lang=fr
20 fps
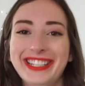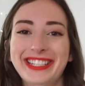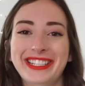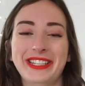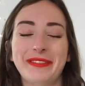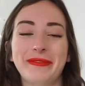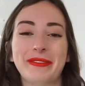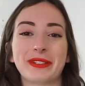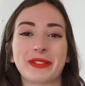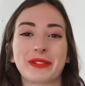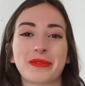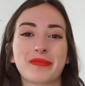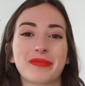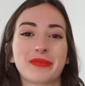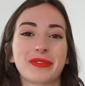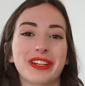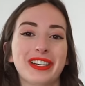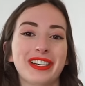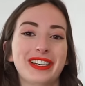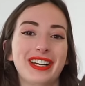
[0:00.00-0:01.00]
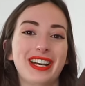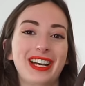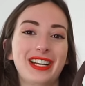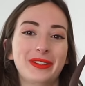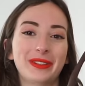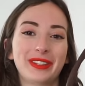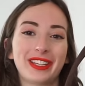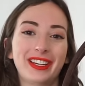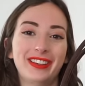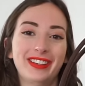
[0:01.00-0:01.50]
et eh bien je pourrais
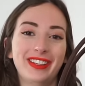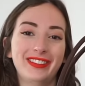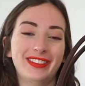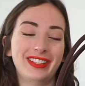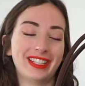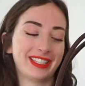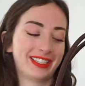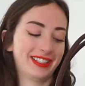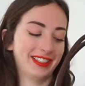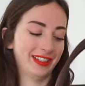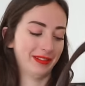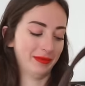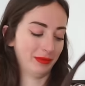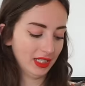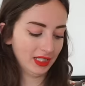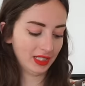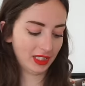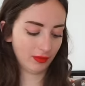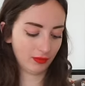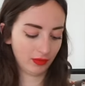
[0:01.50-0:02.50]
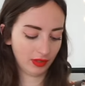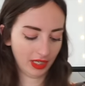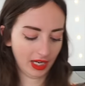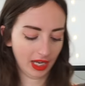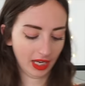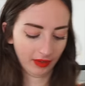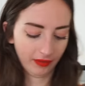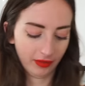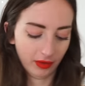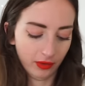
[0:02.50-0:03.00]
aller au travail avec ça. Si vous voulez
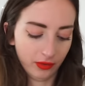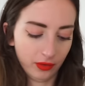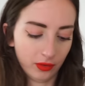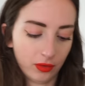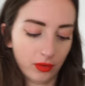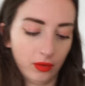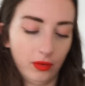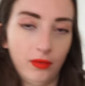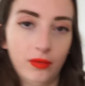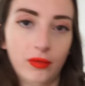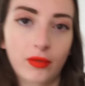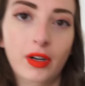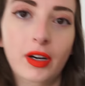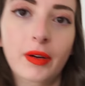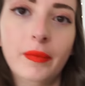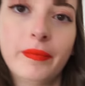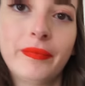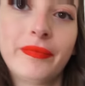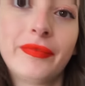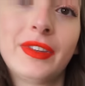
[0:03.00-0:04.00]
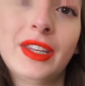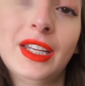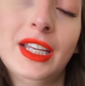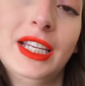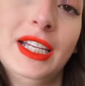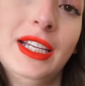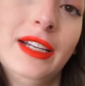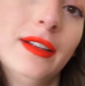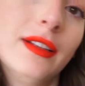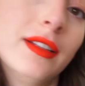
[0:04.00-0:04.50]
la référence encore une fois,
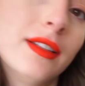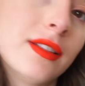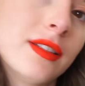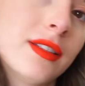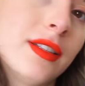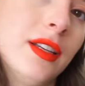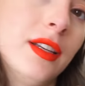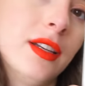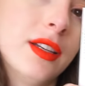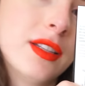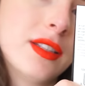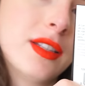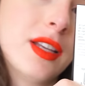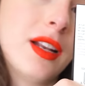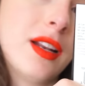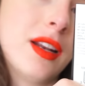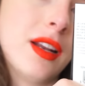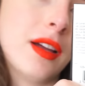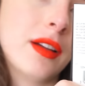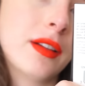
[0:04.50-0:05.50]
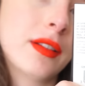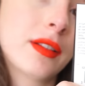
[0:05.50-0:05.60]
c'est celle-là.